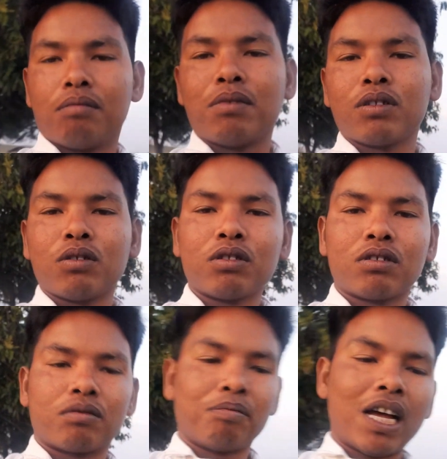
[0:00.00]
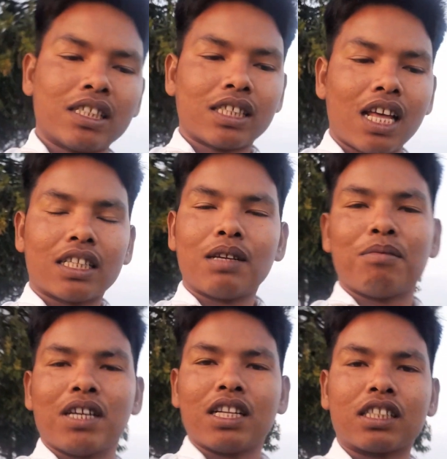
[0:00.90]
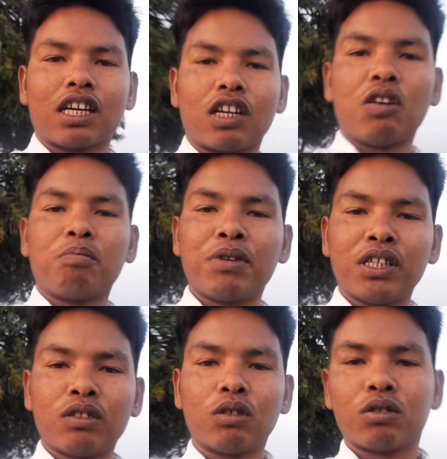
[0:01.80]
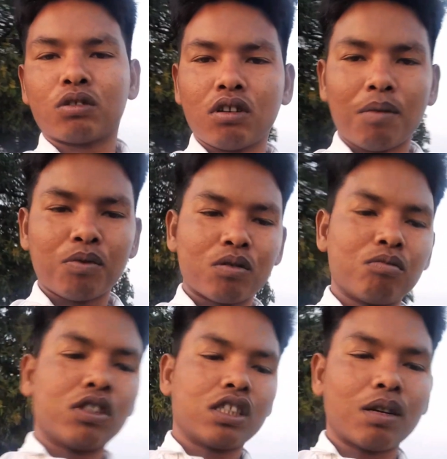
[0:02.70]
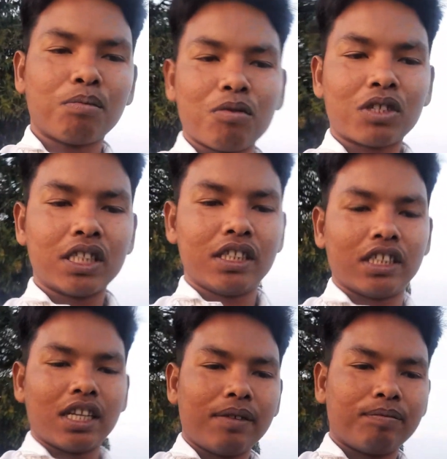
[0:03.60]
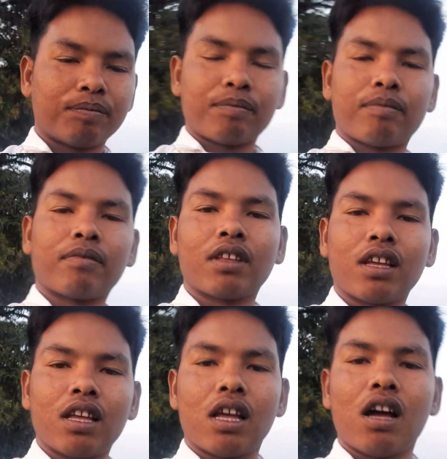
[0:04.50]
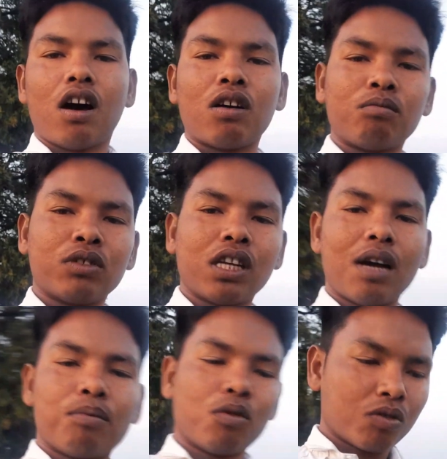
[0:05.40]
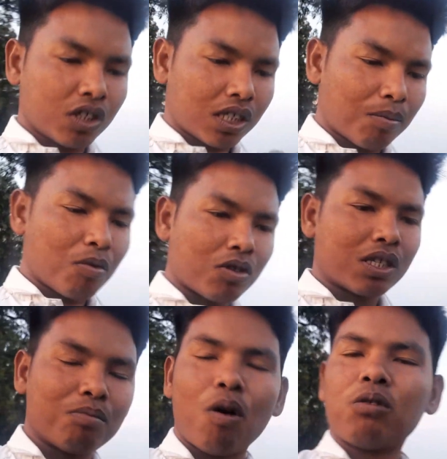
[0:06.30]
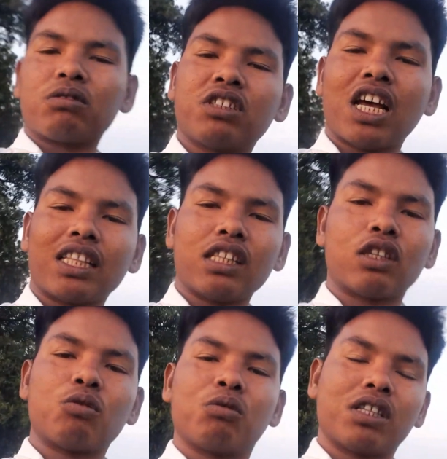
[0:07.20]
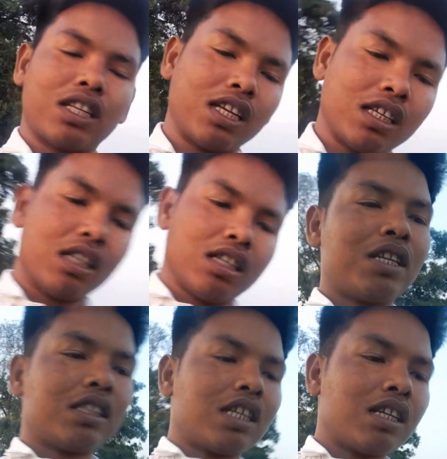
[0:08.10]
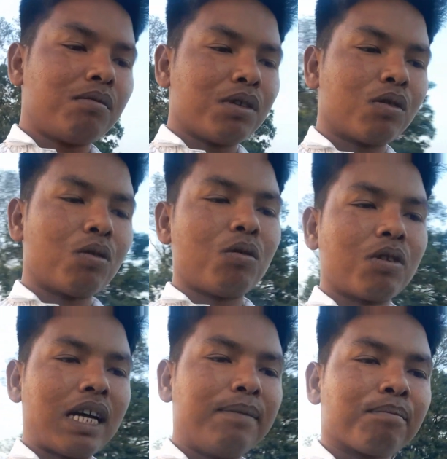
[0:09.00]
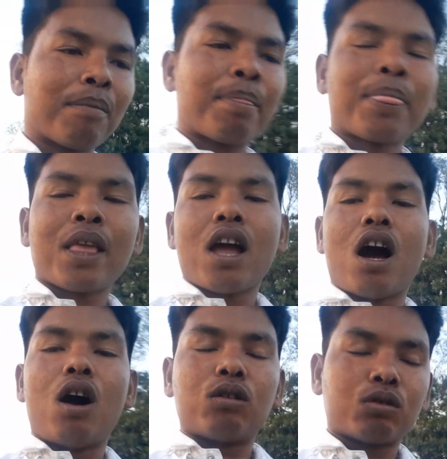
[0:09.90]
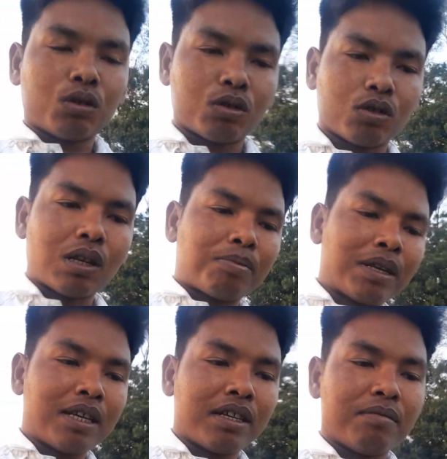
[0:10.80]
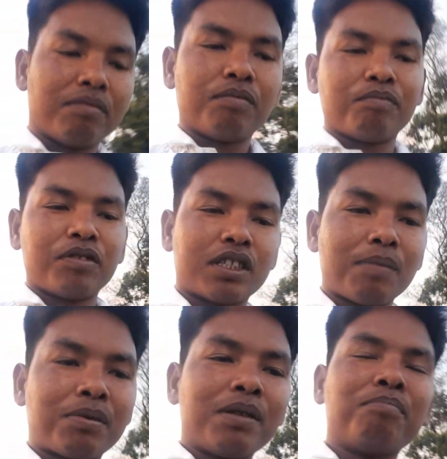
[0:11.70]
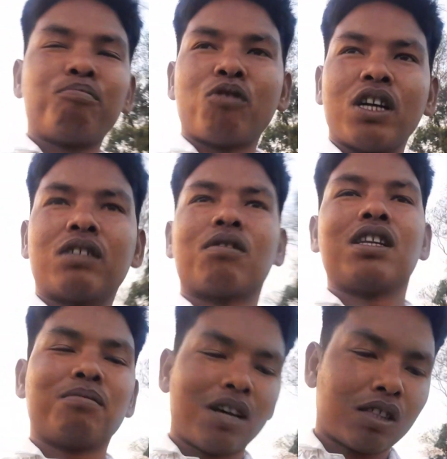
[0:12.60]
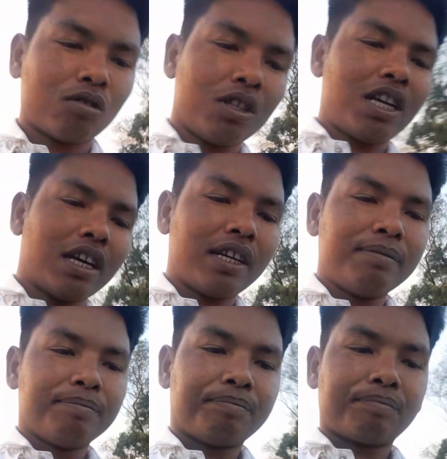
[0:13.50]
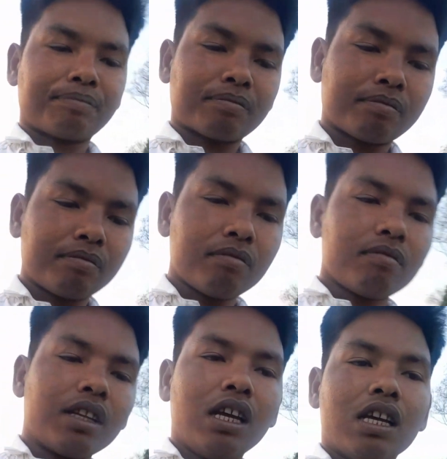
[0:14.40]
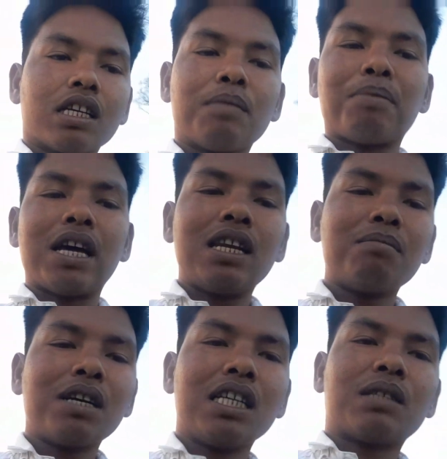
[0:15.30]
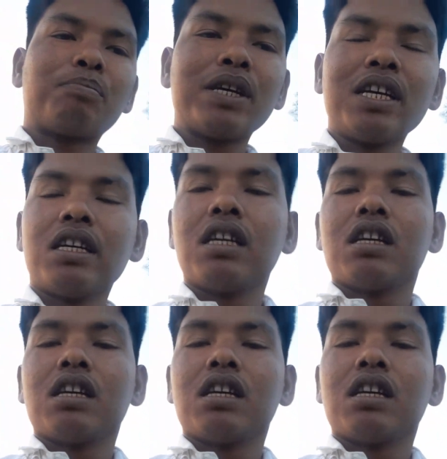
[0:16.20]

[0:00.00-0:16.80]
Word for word: मैं दोस्त पाँच साल से मेहनत कर रहा हूँ प्लीज़ दोस्तों आप लोग मुझे सपोर्ट कीजिए और मुझे आप लोग की सपोर्ट की बहुत ज़्यादा ज़रूरत है मेरा चैनल भी ग्रो होगा और दोस्तों सबसे सबसे पॉइंट वाली बात तो ये है कि पहले मैं इस पर